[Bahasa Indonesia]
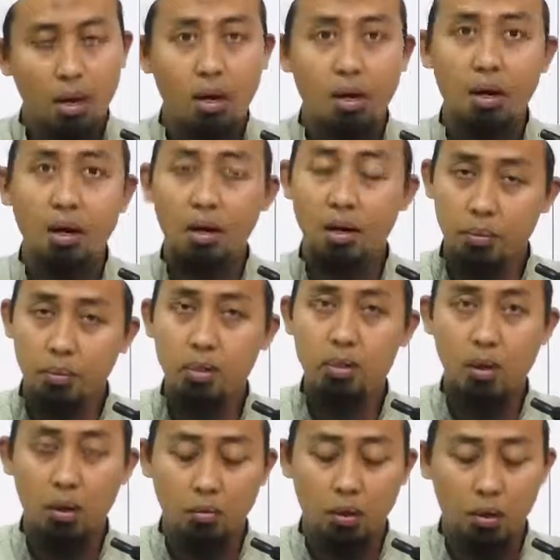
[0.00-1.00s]
adalah Nabi
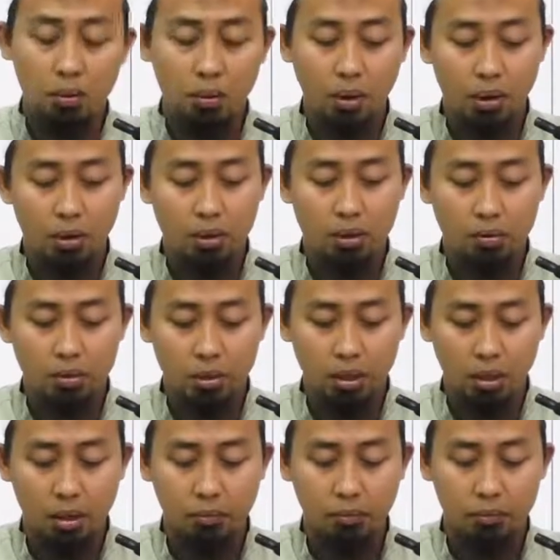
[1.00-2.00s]
sallallahu Alaihi
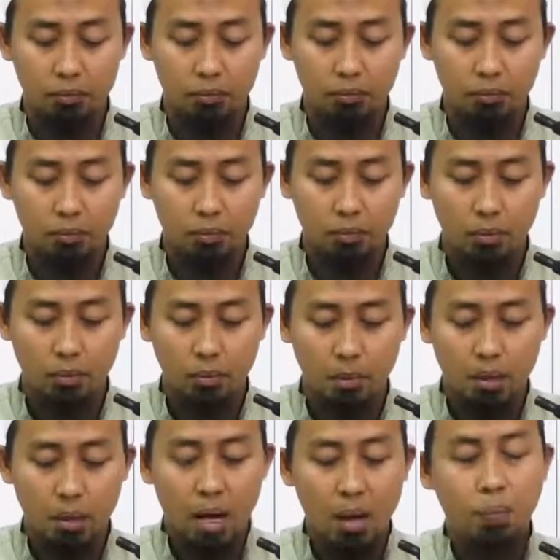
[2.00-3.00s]
Wasallam
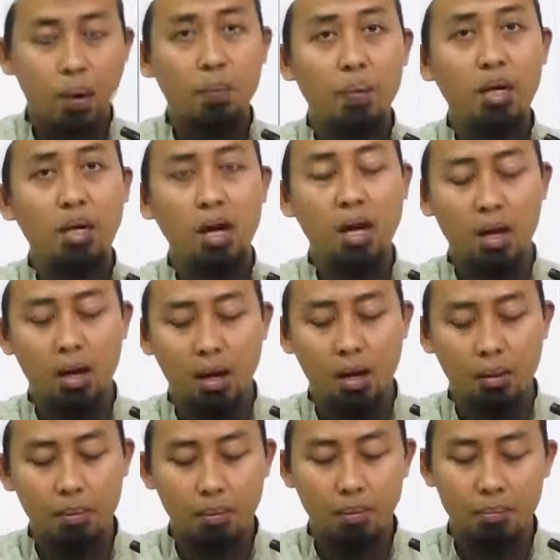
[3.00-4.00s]
apabila
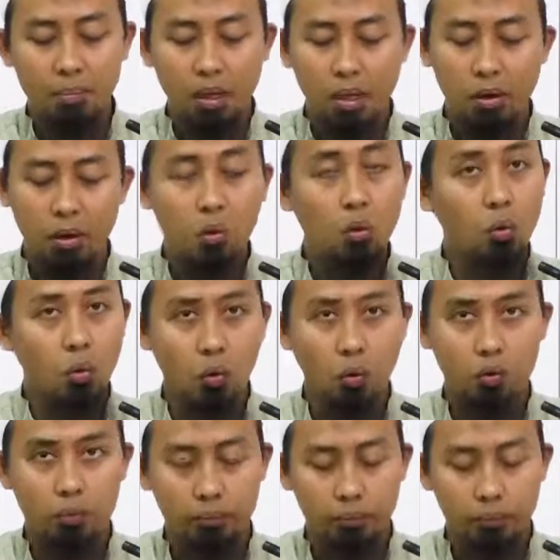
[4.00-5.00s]
beliau ruku
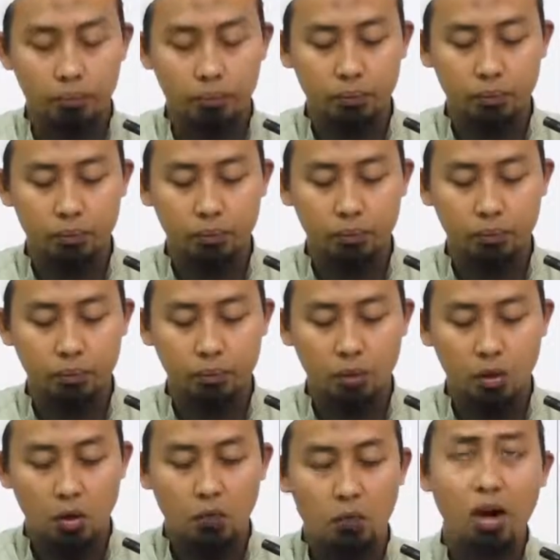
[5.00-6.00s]

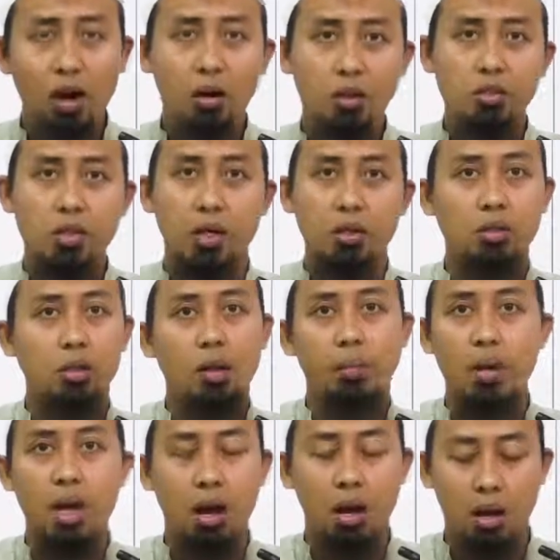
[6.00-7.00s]
farraja
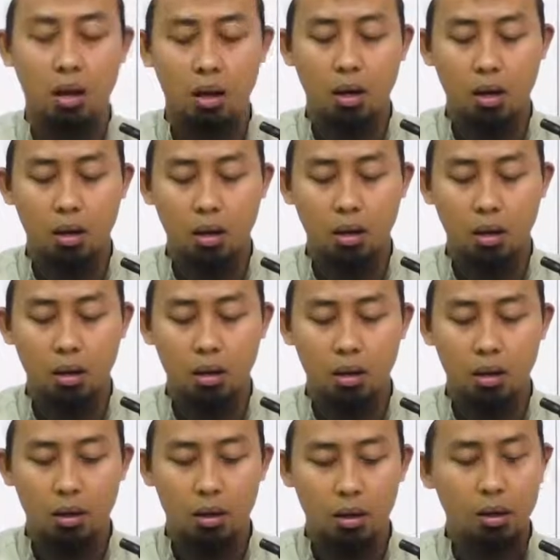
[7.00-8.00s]
asabi'ah
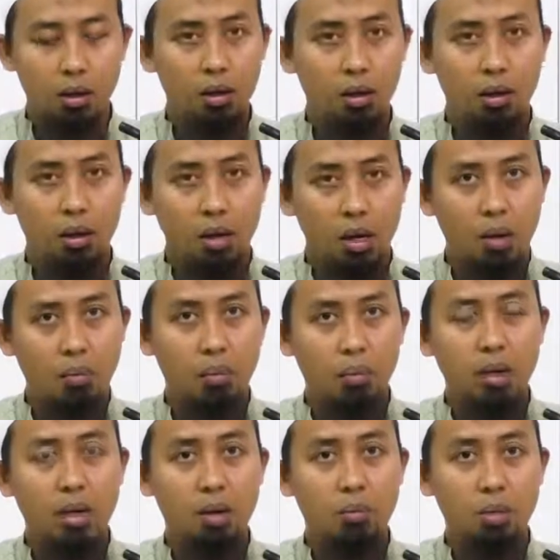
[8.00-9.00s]
ya
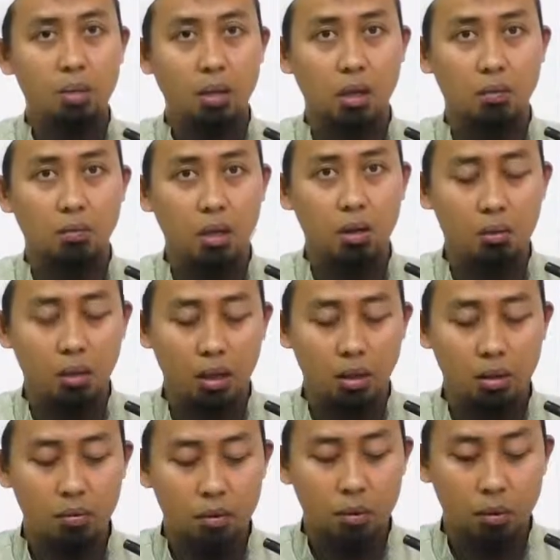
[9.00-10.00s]
apabila Nabi sallallahu
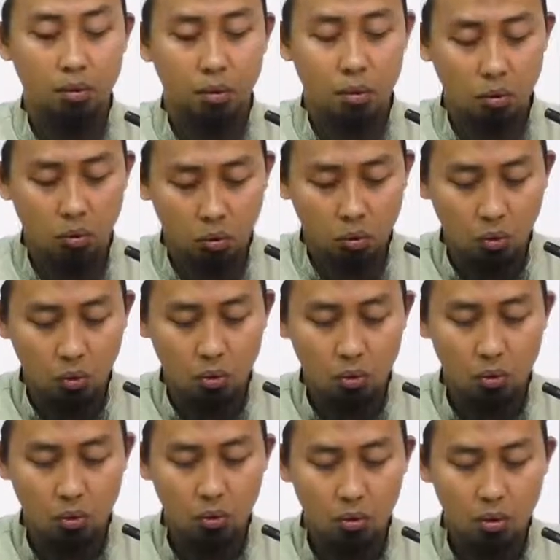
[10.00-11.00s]
Alaihi Wasallam beliau ruku
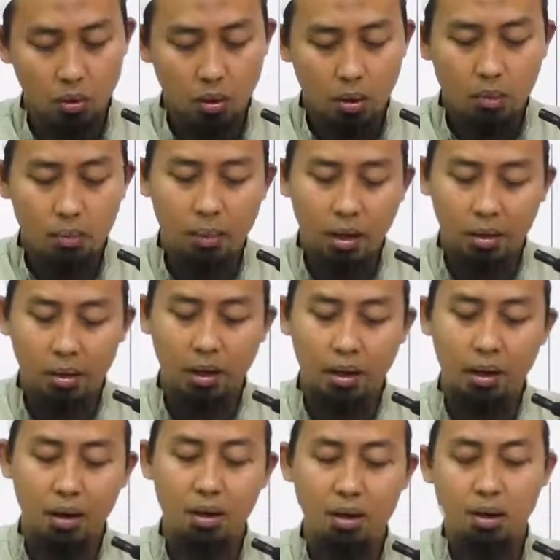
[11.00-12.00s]
maka
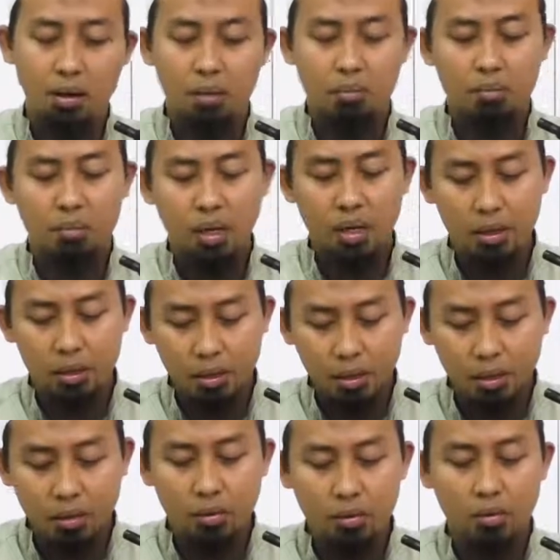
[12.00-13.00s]

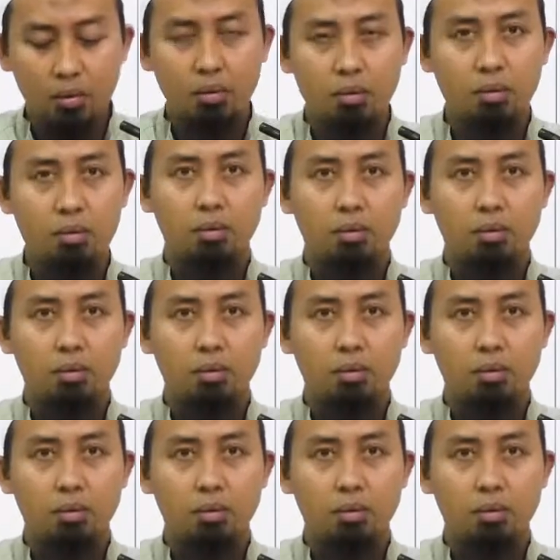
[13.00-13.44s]
beliau